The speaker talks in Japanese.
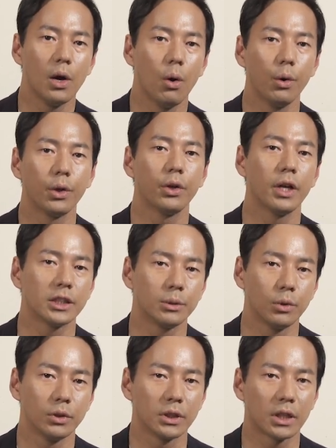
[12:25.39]
お昼休
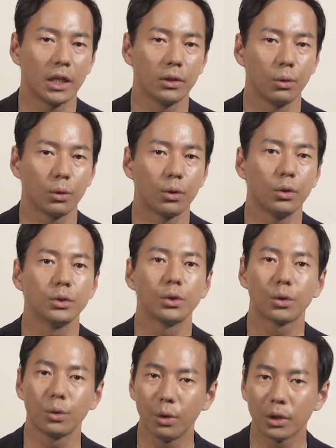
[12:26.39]
みの時間の給
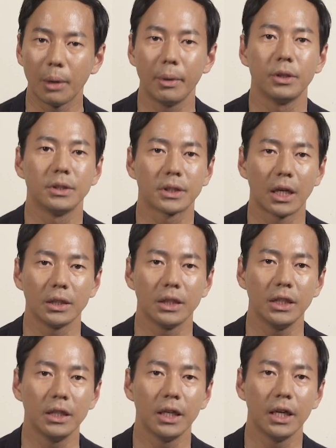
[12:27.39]
食を食べる時間
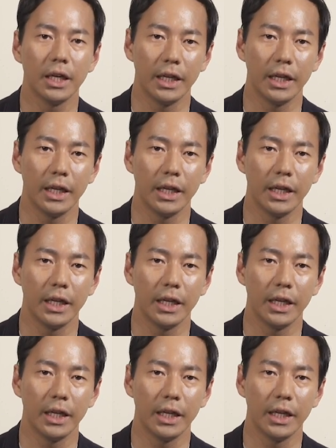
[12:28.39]
に